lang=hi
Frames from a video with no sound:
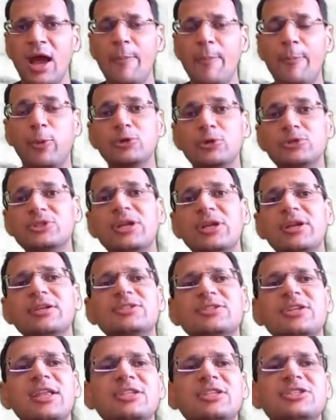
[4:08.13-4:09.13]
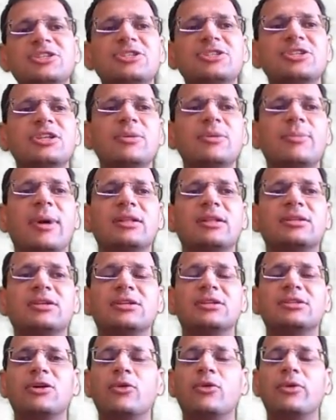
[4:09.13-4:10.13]
अब पोस्ट इंडस्ट्रियलाइजेशन की बात
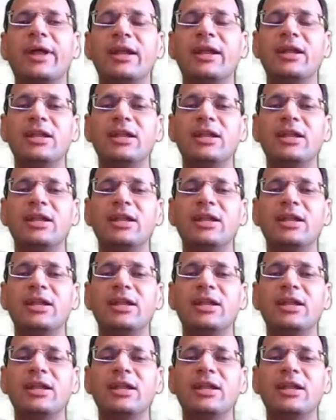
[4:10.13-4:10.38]
करता हूँ